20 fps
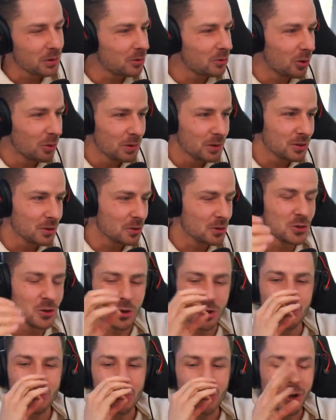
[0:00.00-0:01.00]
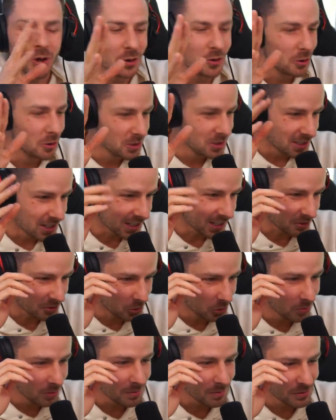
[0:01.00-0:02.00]
Tobi, no joke. Kuss, Digga.
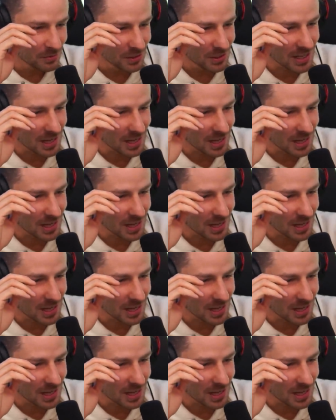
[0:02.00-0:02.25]
Tobi hat mich wirklich